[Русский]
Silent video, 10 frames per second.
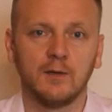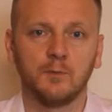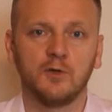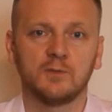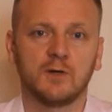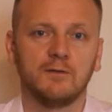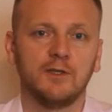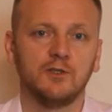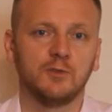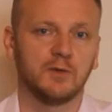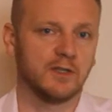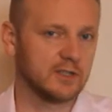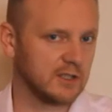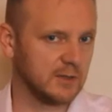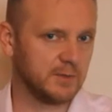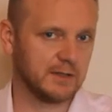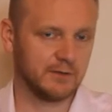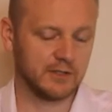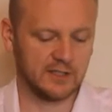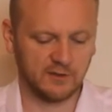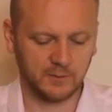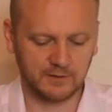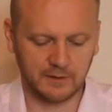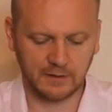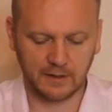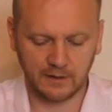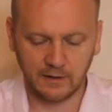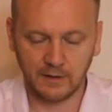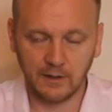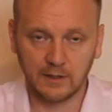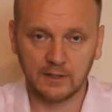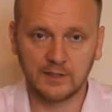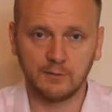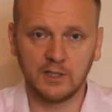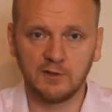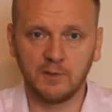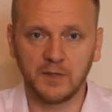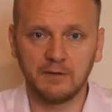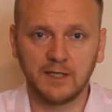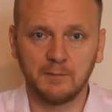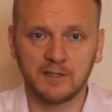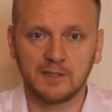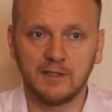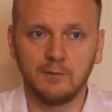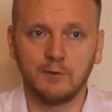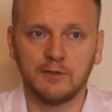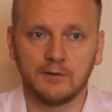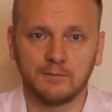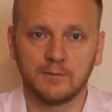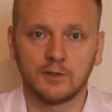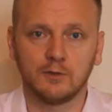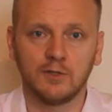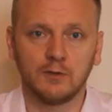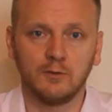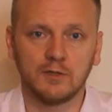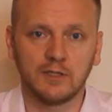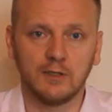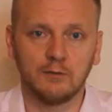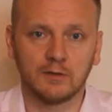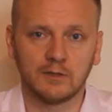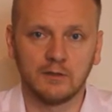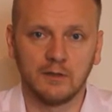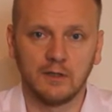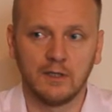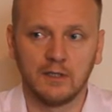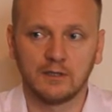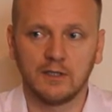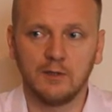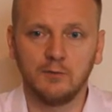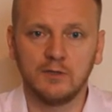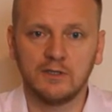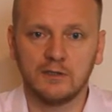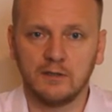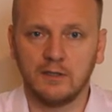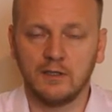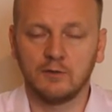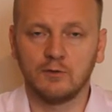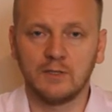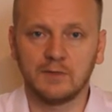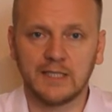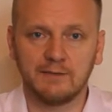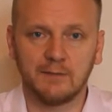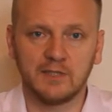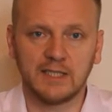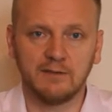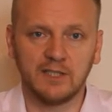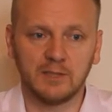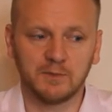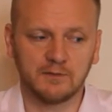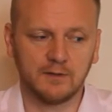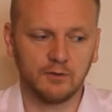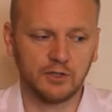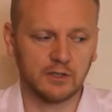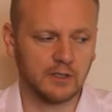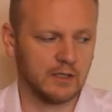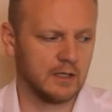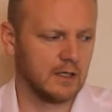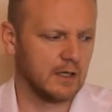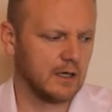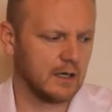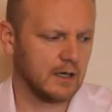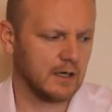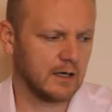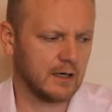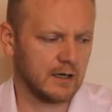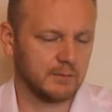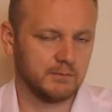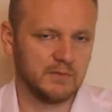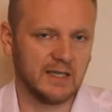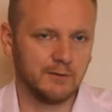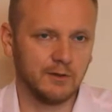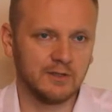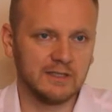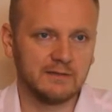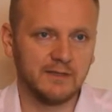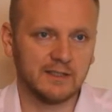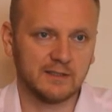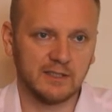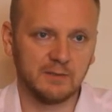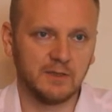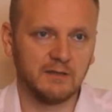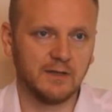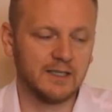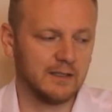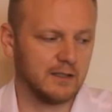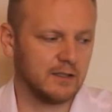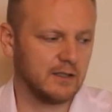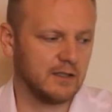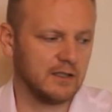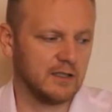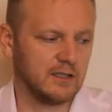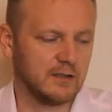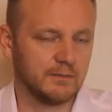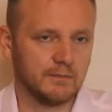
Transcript: по исправлению положения первого шейного позвонка. Сегодня мы поговорим о сколиозе. Что такое сколиоз? Сколиоз, или другими словами, искривление позвоночника, а, довольно известное заболевание, и,